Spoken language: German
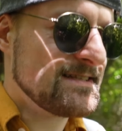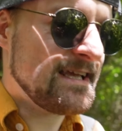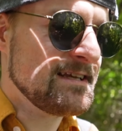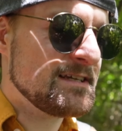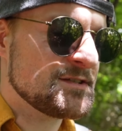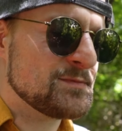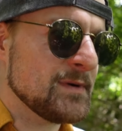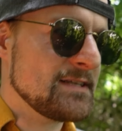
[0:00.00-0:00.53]

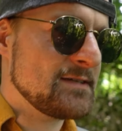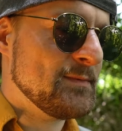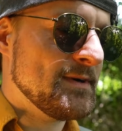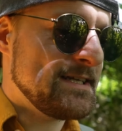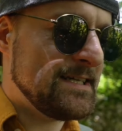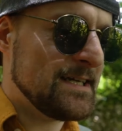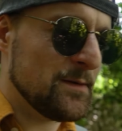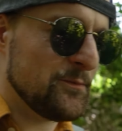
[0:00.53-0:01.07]
denke ich mal, die man
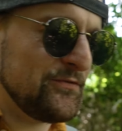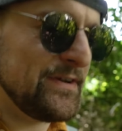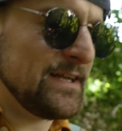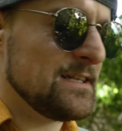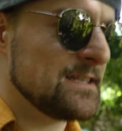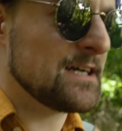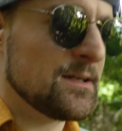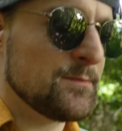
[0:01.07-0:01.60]
hier
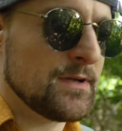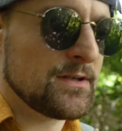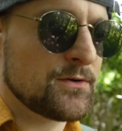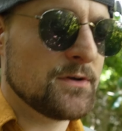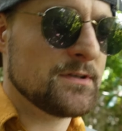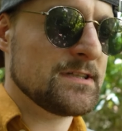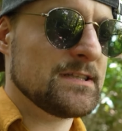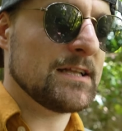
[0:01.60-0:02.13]
empfehlen kann. Man
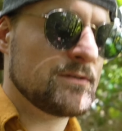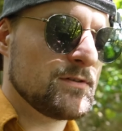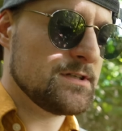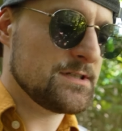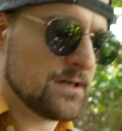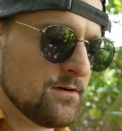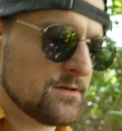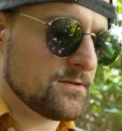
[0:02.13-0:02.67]
könnte
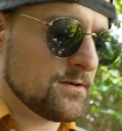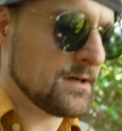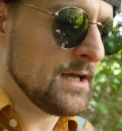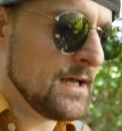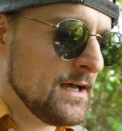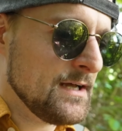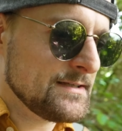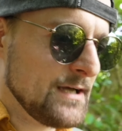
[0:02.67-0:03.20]
natürlich auch noch
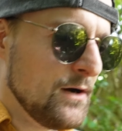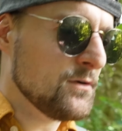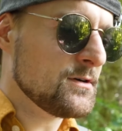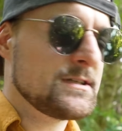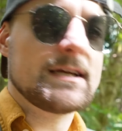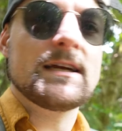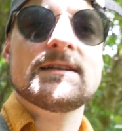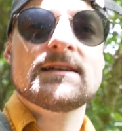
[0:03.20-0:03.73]

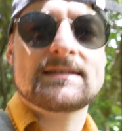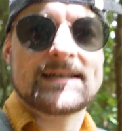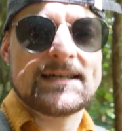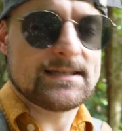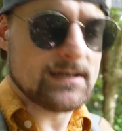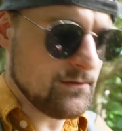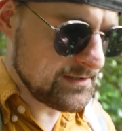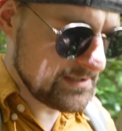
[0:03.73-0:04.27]
tauchen gehen. Das
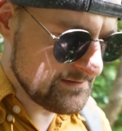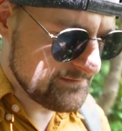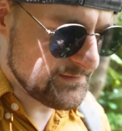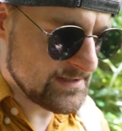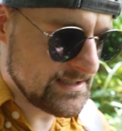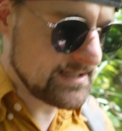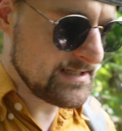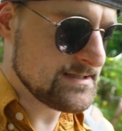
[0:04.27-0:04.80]
geht auch hier
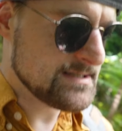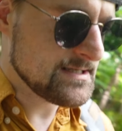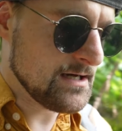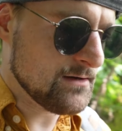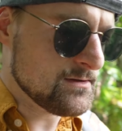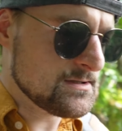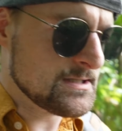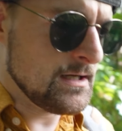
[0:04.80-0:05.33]
von der Insel
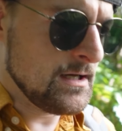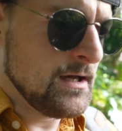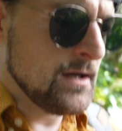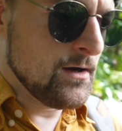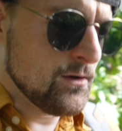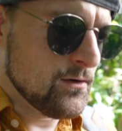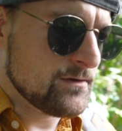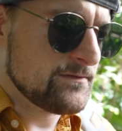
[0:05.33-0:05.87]
aus.
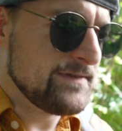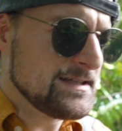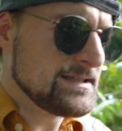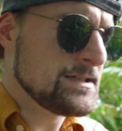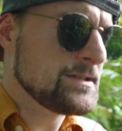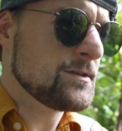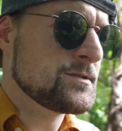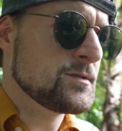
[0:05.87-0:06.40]
Und was
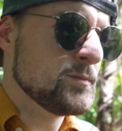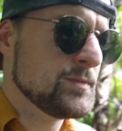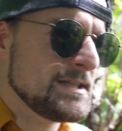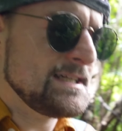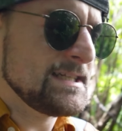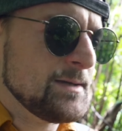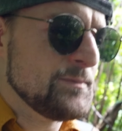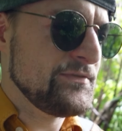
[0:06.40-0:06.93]
ich euch
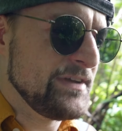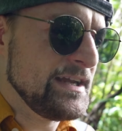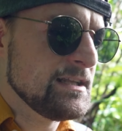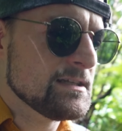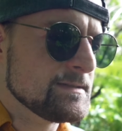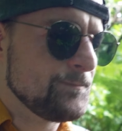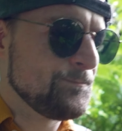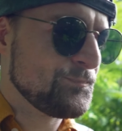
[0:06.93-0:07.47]
unbedingt
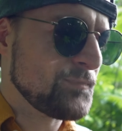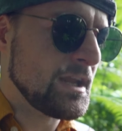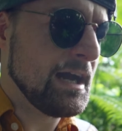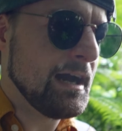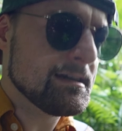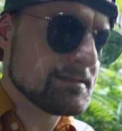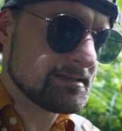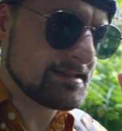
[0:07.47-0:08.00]
empfehle,
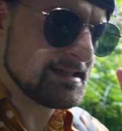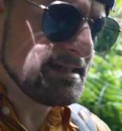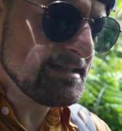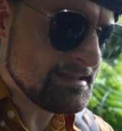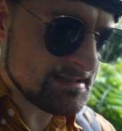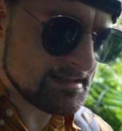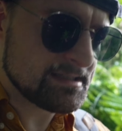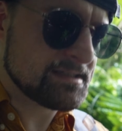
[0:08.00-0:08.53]
also es
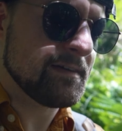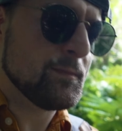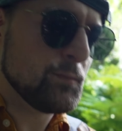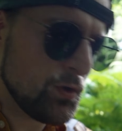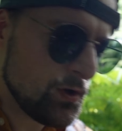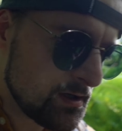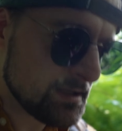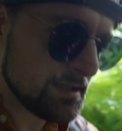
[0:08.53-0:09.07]
ist zwar
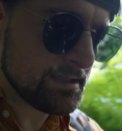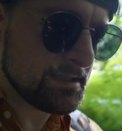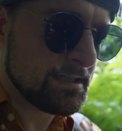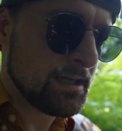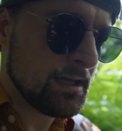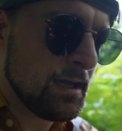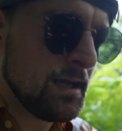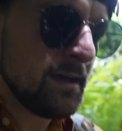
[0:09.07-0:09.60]
möglich,
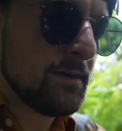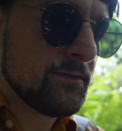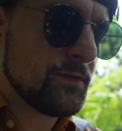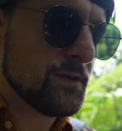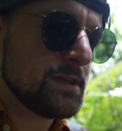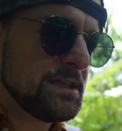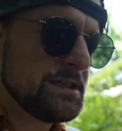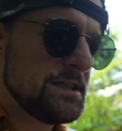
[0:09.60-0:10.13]

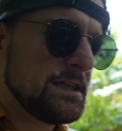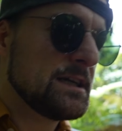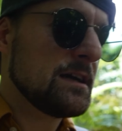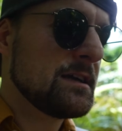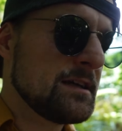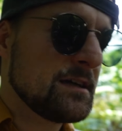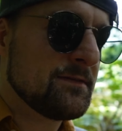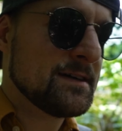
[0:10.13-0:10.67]
von
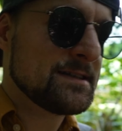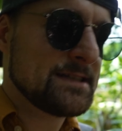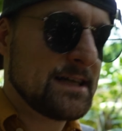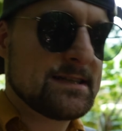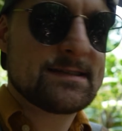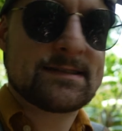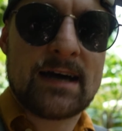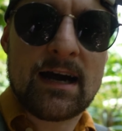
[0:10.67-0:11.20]
Ishigaki quasi
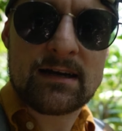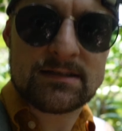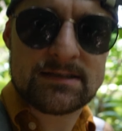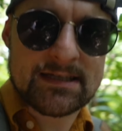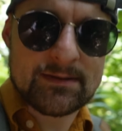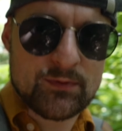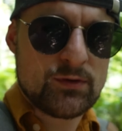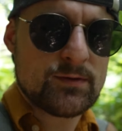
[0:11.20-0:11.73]
als
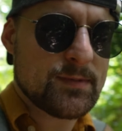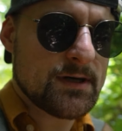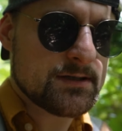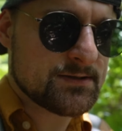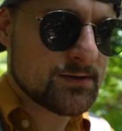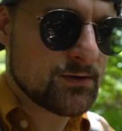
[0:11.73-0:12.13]
Tagestrip rüber zu